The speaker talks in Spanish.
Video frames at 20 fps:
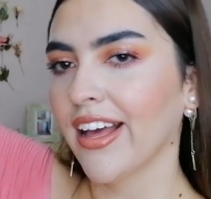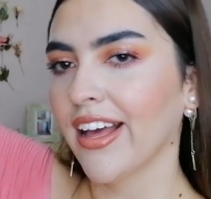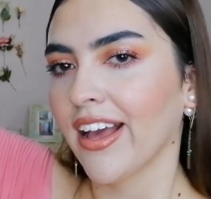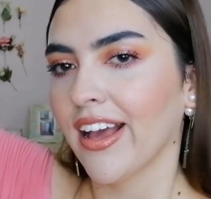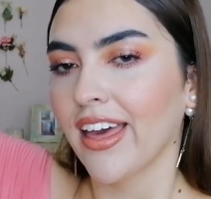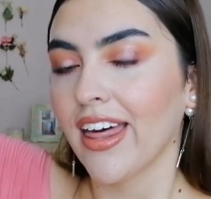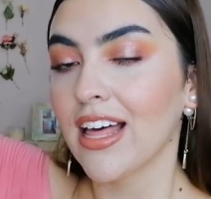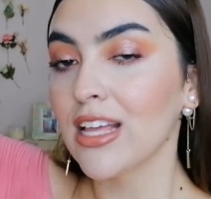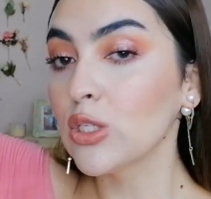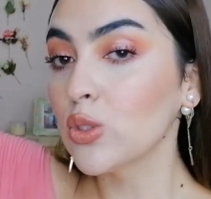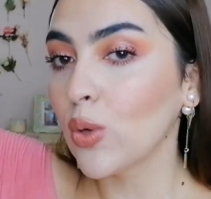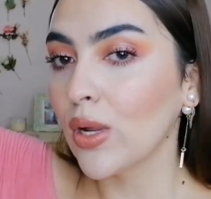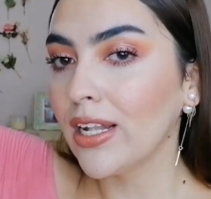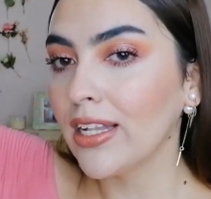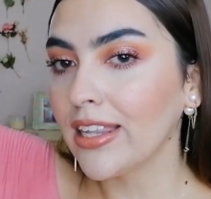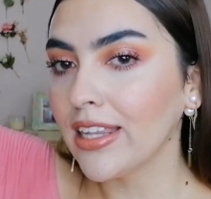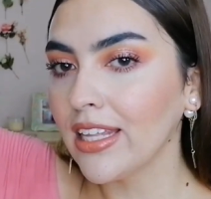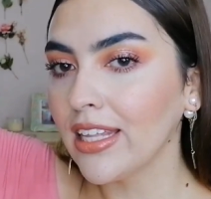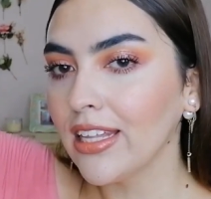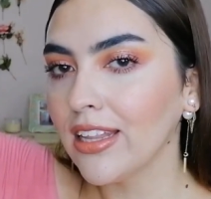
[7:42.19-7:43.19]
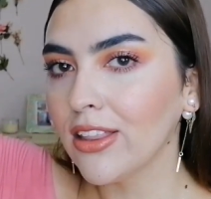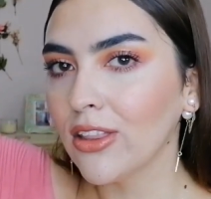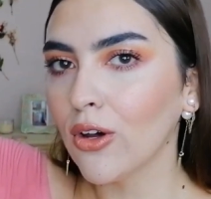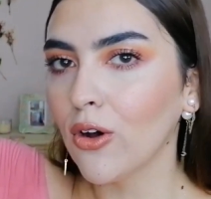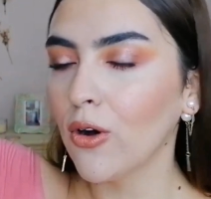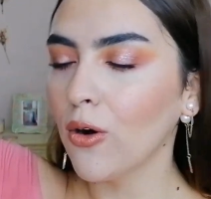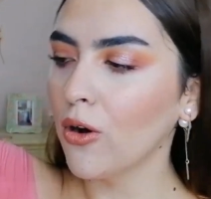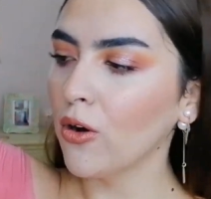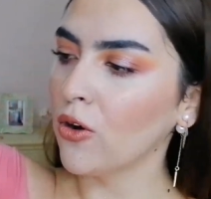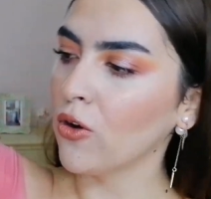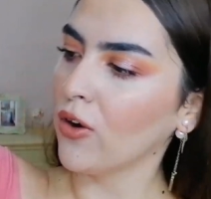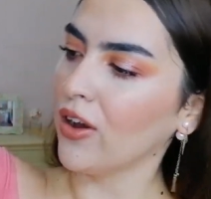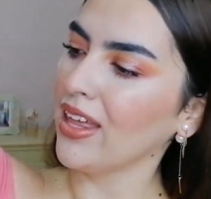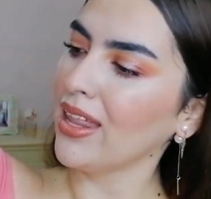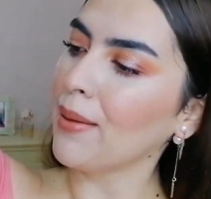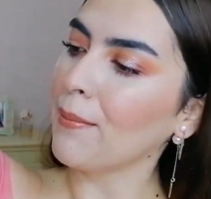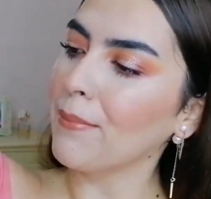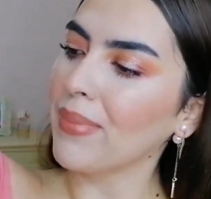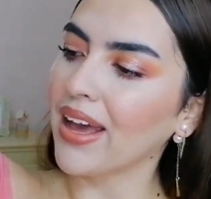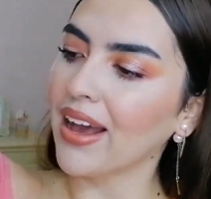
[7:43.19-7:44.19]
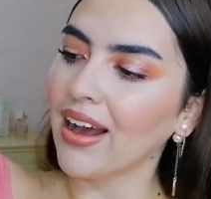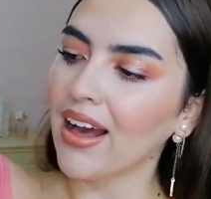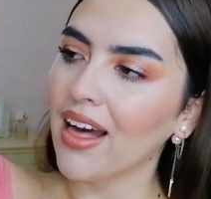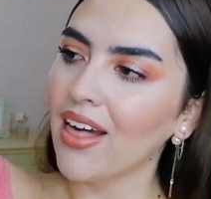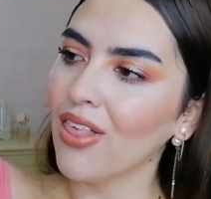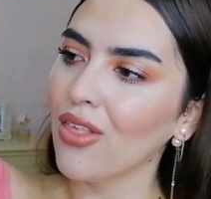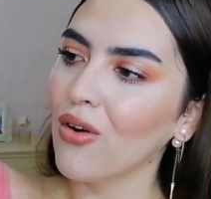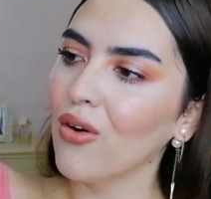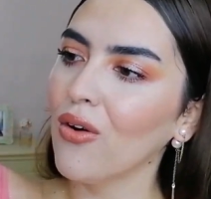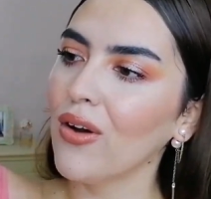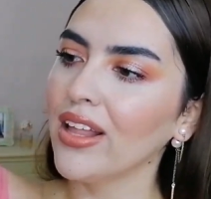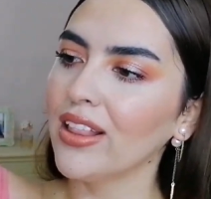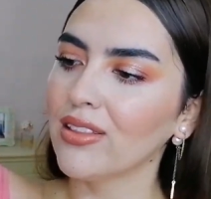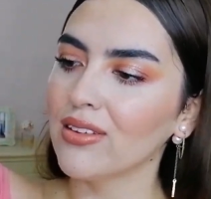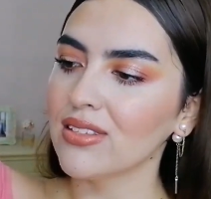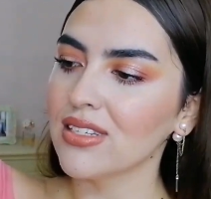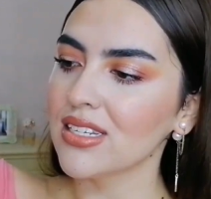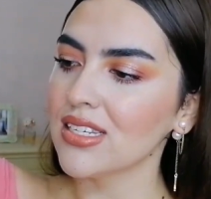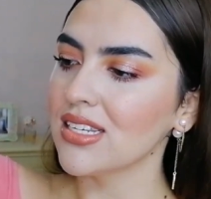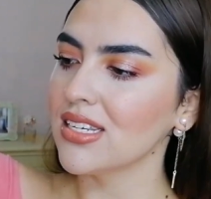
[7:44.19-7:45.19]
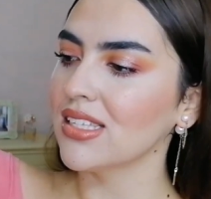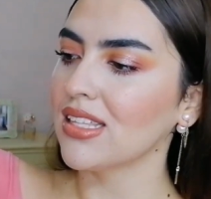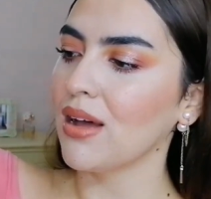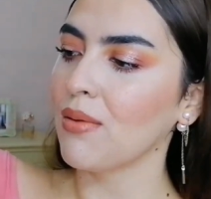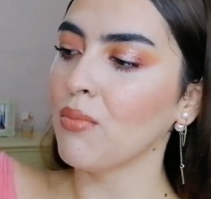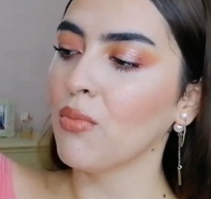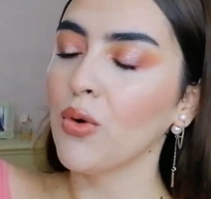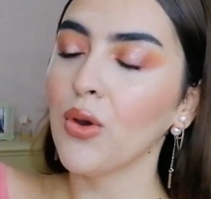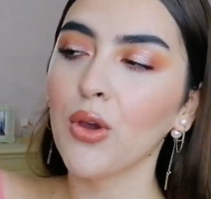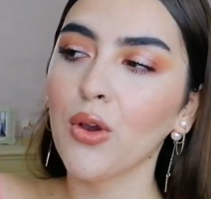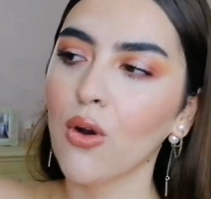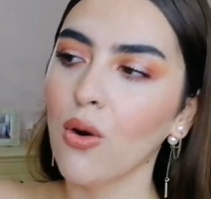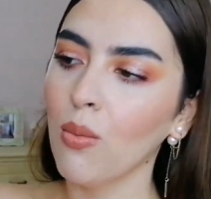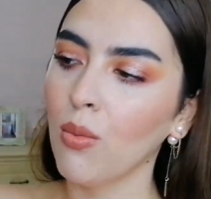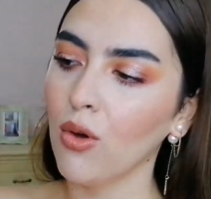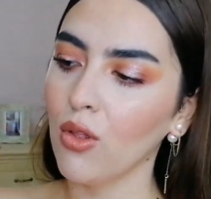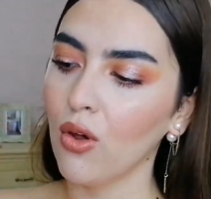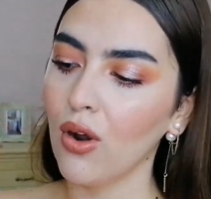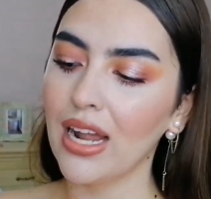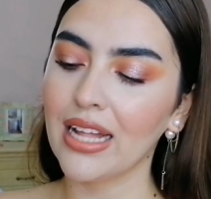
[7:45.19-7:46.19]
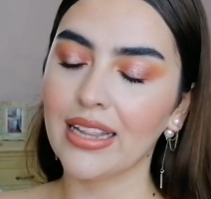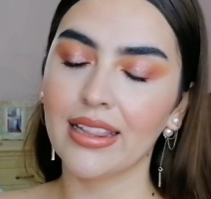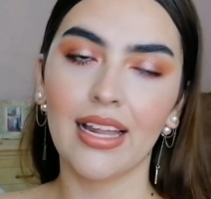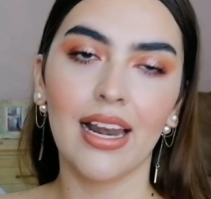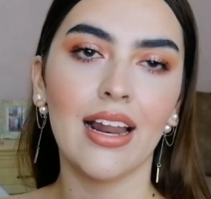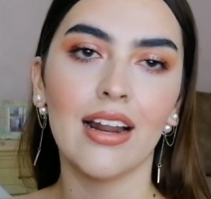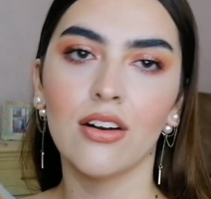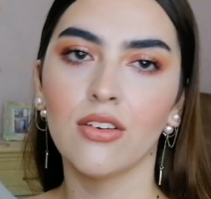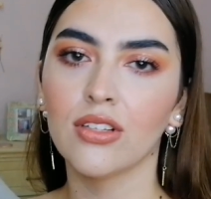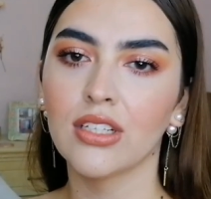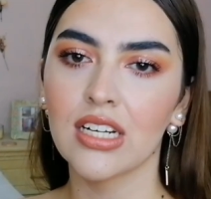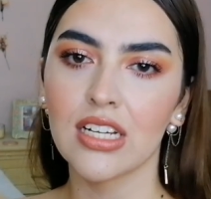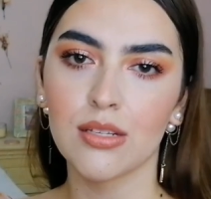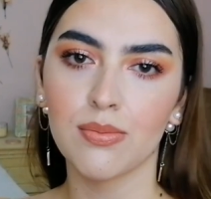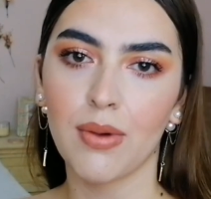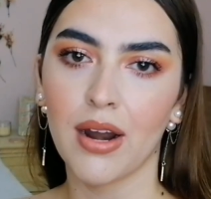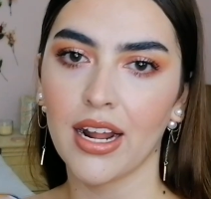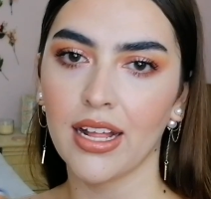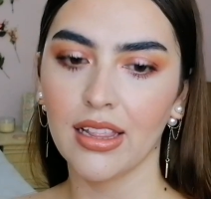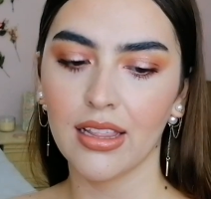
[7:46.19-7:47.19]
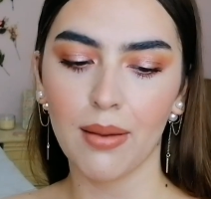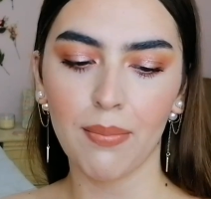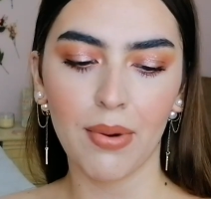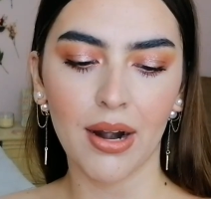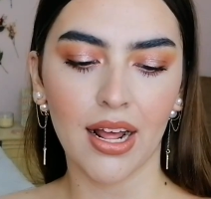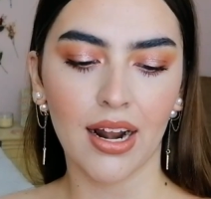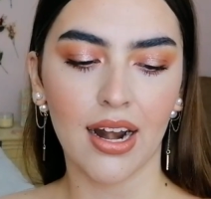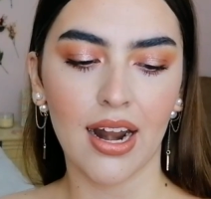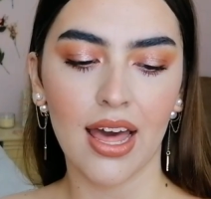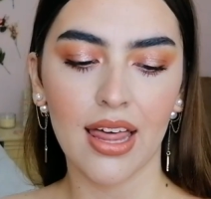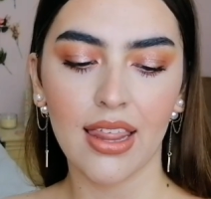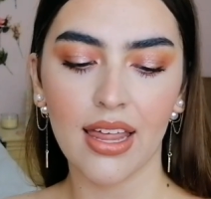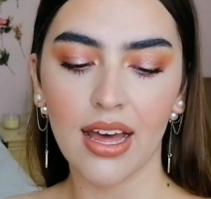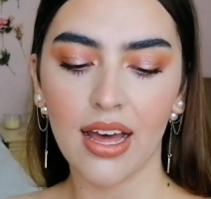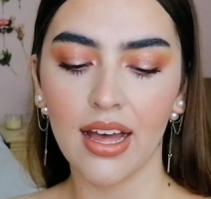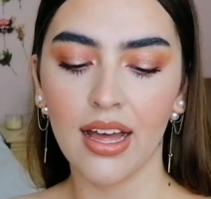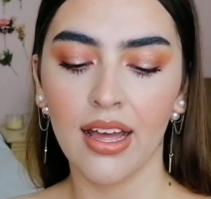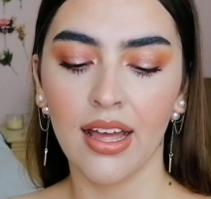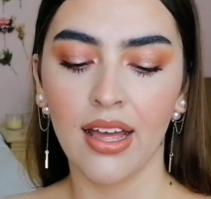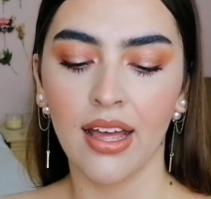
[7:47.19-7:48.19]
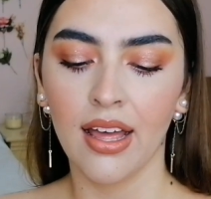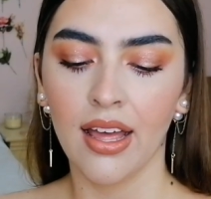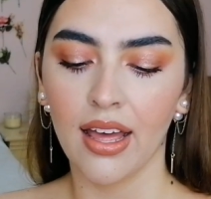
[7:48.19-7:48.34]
que queda sueltito, no queda pegado, entonces está muy cómodo, la tela no transparenta para nada,